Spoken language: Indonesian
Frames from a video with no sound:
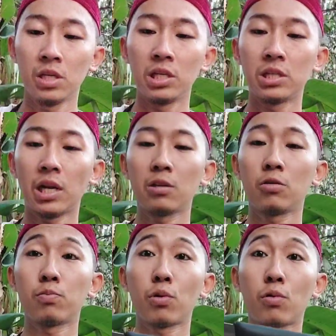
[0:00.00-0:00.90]
isel
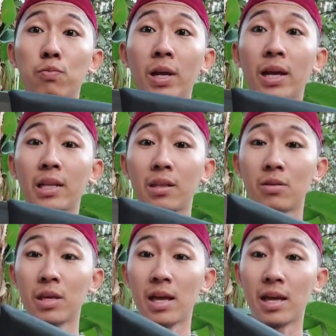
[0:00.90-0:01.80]
itu pro flag
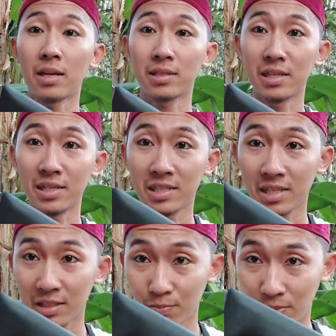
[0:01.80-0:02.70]
atau ya
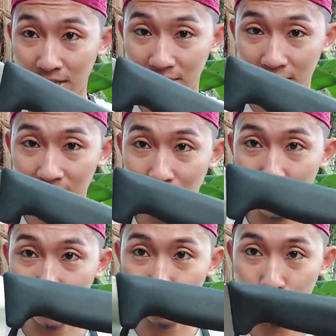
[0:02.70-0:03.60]
jenis-jenis plastik
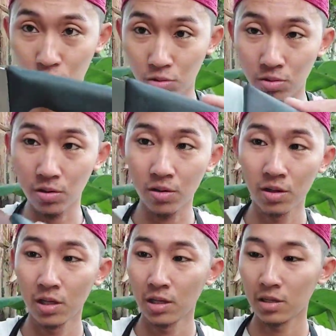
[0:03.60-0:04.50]
tapi khusus dulu
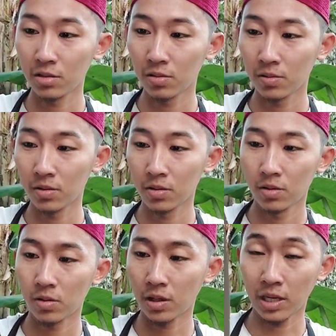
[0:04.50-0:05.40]

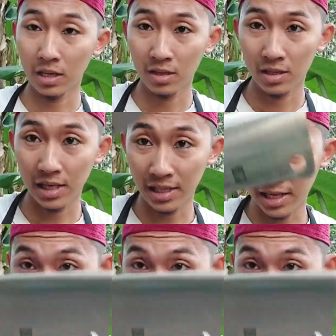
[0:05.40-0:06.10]
oke kelihatan